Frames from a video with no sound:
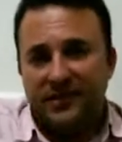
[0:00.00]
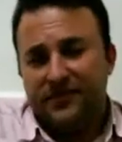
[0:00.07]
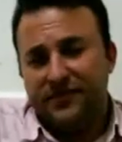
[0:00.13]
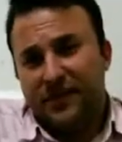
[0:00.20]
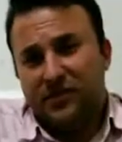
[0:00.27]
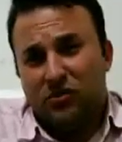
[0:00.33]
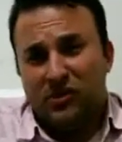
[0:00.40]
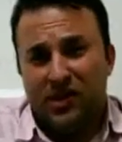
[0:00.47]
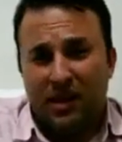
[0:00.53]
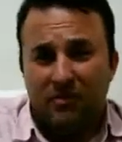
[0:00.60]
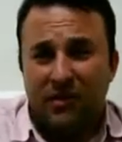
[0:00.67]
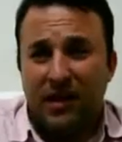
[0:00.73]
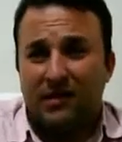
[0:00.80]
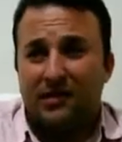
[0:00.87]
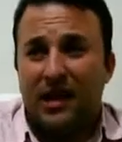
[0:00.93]
fazer um certo
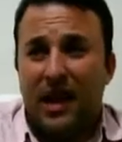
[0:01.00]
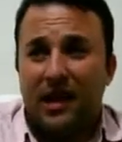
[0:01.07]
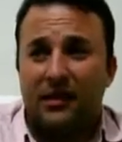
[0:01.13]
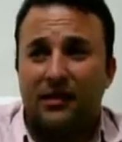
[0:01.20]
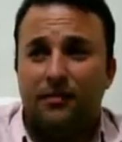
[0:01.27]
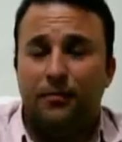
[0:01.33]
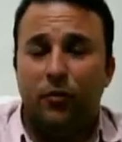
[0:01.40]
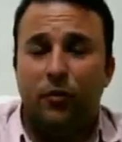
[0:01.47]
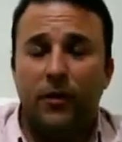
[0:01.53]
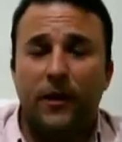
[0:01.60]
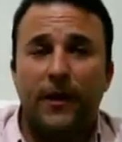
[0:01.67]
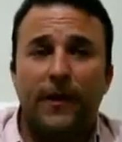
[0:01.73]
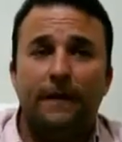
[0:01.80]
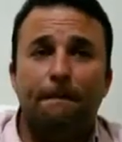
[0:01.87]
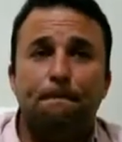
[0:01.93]
resgate,
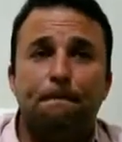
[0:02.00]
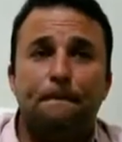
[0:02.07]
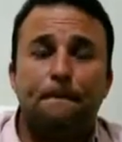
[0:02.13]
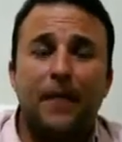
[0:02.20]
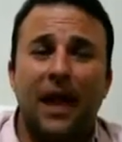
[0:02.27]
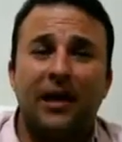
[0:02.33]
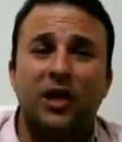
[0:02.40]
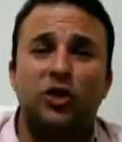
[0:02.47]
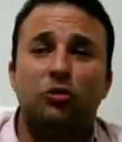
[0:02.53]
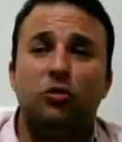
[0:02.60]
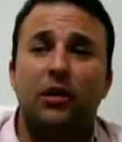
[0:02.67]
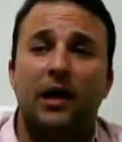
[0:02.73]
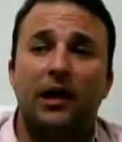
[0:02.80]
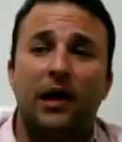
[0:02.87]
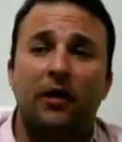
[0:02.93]
porque a questão do
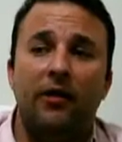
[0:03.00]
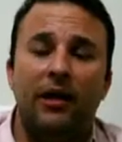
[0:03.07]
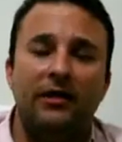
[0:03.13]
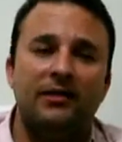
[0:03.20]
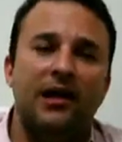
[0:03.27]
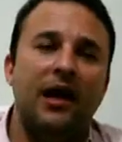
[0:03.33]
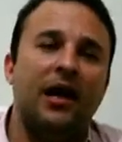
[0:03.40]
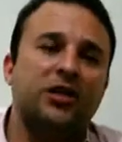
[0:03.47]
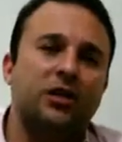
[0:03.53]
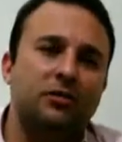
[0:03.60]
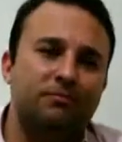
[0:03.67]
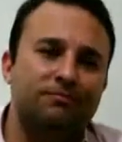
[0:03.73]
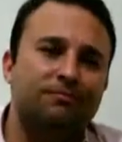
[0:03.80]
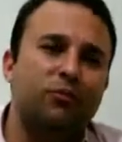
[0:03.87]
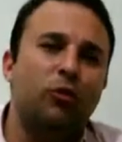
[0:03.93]
canal ela se arrasta
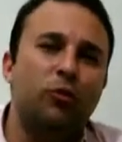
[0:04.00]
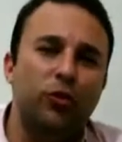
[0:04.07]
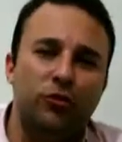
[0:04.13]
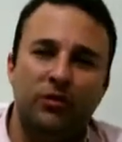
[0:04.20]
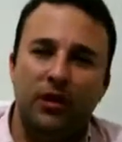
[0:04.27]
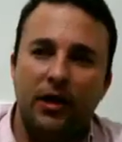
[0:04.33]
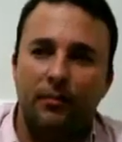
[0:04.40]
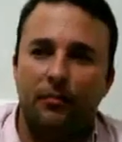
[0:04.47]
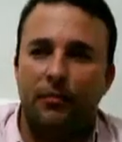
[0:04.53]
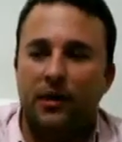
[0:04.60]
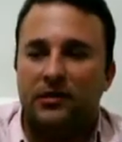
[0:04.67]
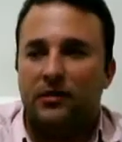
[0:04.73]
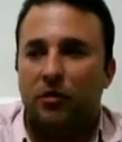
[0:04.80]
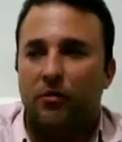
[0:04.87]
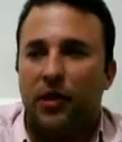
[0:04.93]
por muito tempo. Quer
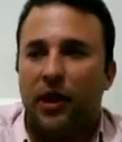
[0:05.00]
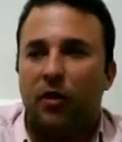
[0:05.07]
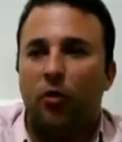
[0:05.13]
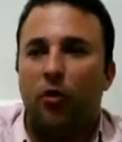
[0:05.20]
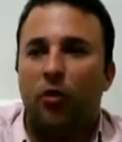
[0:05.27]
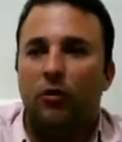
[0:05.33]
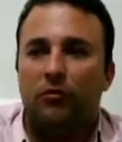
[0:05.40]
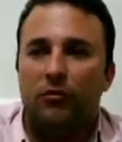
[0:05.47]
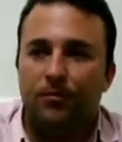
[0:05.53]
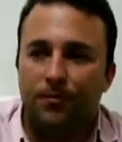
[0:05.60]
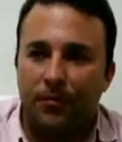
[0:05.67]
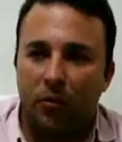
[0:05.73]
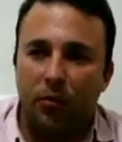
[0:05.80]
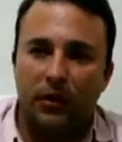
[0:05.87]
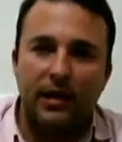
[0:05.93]
dizer, eu me recordo
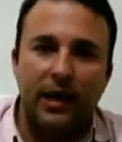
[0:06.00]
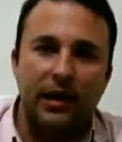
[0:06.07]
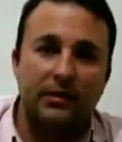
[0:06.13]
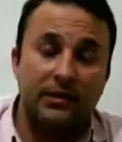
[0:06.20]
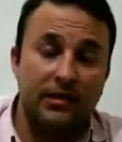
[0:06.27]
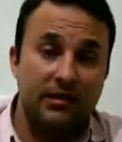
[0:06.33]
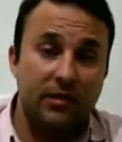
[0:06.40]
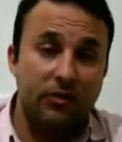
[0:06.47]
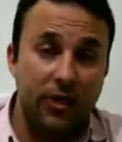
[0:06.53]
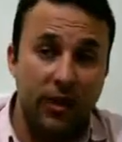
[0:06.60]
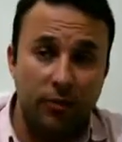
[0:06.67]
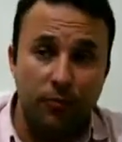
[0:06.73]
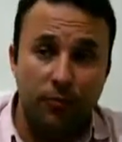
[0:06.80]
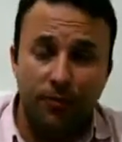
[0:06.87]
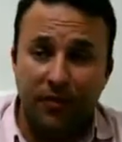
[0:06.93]
quando a realização,
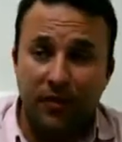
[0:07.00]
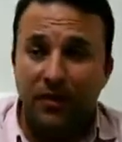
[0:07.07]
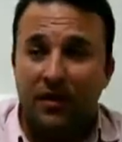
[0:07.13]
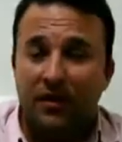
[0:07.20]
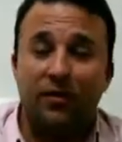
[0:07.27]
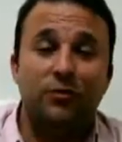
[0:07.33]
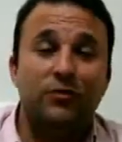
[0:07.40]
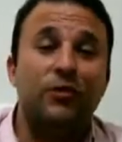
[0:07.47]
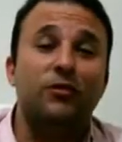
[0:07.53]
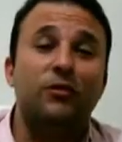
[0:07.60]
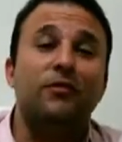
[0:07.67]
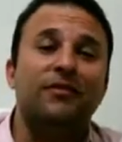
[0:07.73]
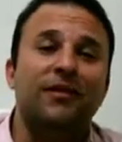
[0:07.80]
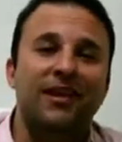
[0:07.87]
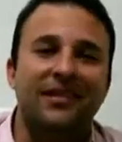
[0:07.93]
eu, que não sou
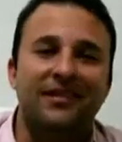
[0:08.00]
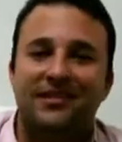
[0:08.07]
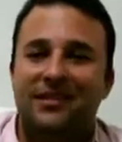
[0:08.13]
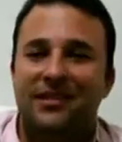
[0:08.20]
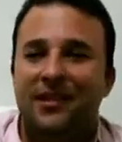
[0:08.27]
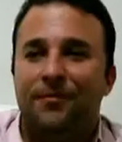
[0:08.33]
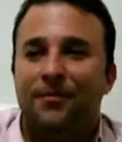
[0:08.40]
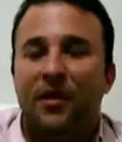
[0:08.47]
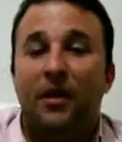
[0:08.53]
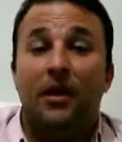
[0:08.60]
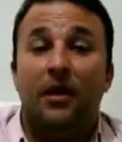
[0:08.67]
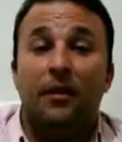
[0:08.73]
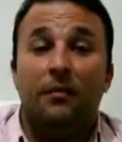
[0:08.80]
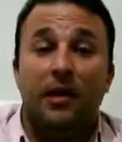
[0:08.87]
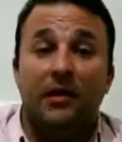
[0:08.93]
tão velho assim,
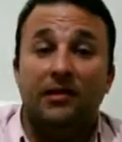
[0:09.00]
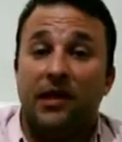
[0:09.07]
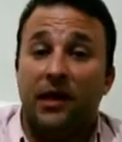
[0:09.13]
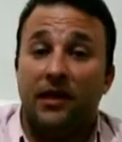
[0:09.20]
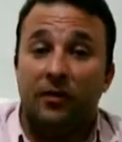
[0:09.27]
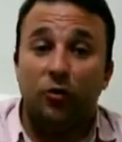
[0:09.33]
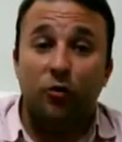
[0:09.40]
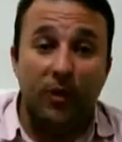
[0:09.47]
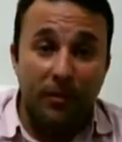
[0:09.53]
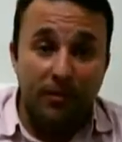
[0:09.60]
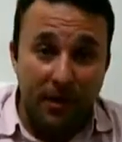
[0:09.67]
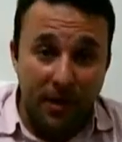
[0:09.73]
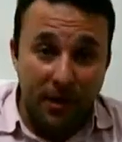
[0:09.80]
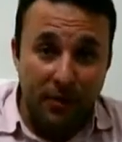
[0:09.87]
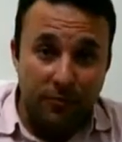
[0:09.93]
mas que ainda tomei
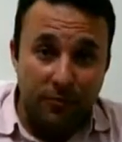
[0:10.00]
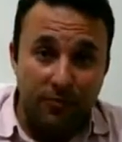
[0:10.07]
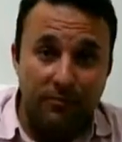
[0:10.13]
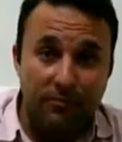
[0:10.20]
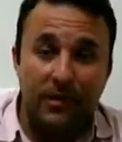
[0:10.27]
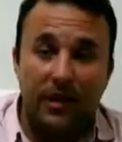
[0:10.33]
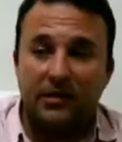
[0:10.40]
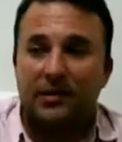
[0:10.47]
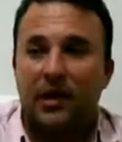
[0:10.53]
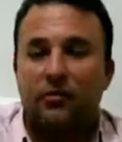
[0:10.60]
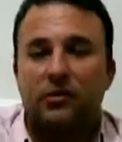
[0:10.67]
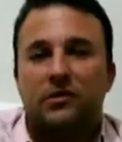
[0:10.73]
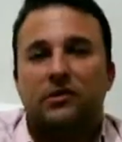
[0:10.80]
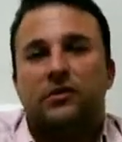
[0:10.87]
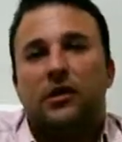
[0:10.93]
banho nas
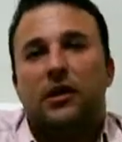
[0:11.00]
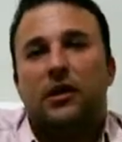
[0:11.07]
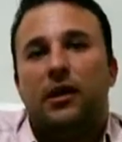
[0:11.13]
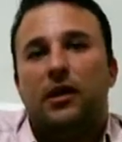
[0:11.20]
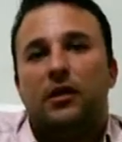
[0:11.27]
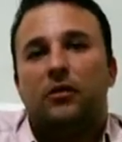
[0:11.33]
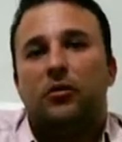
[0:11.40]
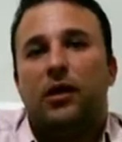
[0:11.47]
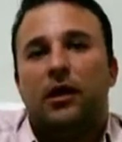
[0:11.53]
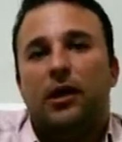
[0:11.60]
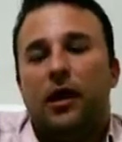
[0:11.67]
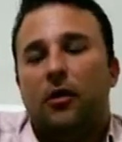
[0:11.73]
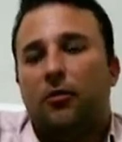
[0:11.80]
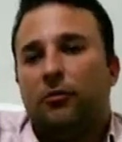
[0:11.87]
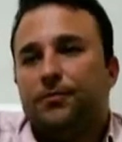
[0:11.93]
águas é, do
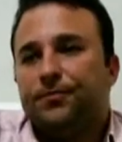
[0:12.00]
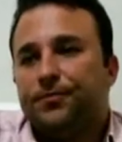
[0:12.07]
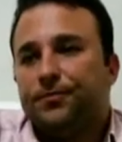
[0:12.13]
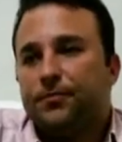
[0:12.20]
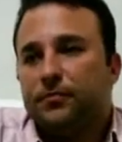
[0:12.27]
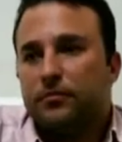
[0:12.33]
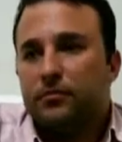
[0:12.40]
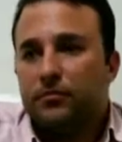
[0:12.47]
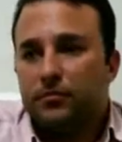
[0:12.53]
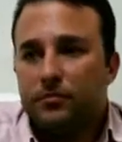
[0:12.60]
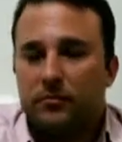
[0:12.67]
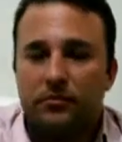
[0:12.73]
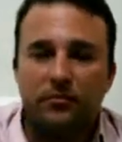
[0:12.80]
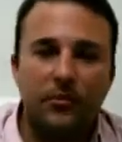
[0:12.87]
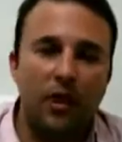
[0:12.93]
canal,
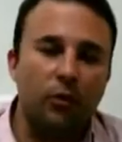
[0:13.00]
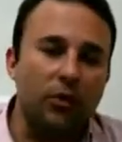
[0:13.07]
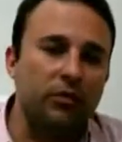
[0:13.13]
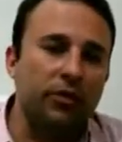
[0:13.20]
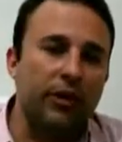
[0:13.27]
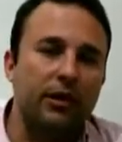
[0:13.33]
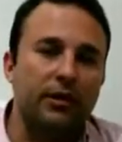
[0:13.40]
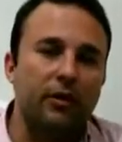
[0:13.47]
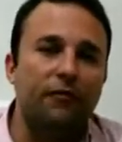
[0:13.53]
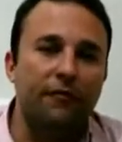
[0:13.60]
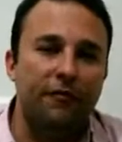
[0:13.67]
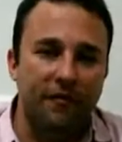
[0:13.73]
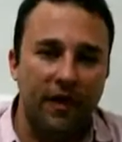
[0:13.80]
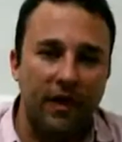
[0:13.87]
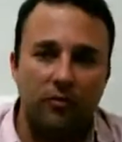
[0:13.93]
quando não era tão
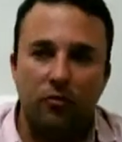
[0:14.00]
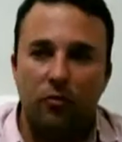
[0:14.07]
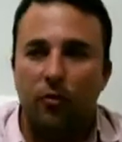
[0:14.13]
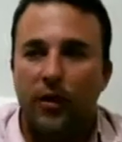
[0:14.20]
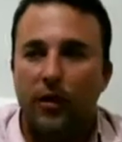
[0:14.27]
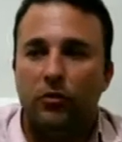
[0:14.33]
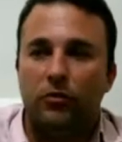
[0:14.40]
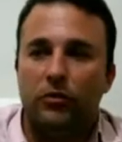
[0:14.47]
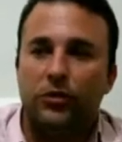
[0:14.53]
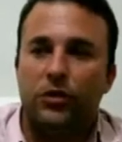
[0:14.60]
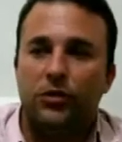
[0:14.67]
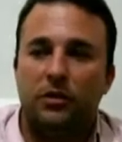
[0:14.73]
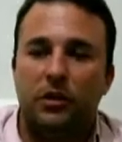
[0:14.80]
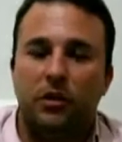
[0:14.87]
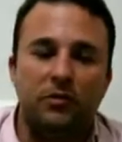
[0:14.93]
fétido como é hoje,
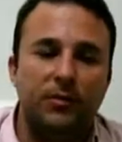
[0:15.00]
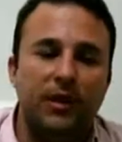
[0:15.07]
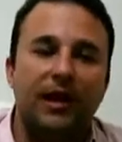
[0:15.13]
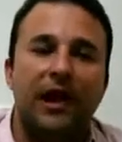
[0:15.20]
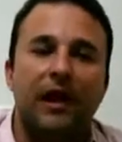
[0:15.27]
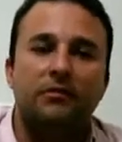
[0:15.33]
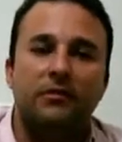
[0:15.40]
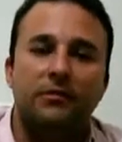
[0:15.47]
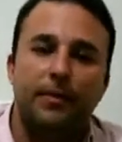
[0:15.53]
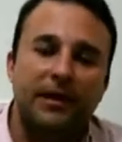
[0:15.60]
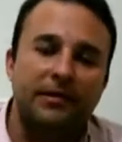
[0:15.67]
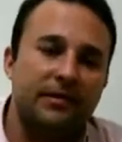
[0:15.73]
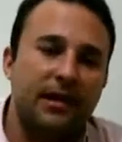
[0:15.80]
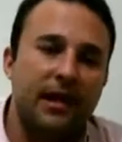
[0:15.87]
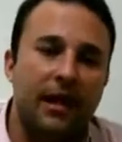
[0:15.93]
nós brincávamos de
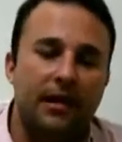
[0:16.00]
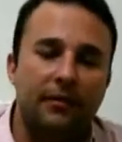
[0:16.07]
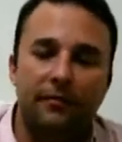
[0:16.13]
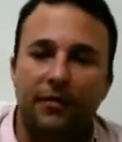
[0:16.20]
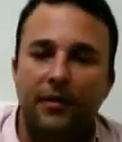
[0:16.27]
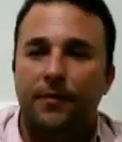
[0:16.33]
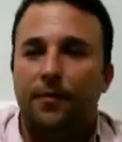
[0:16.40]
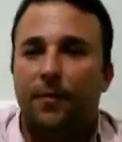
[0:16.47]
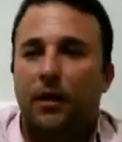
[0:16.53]
pescar, enfim.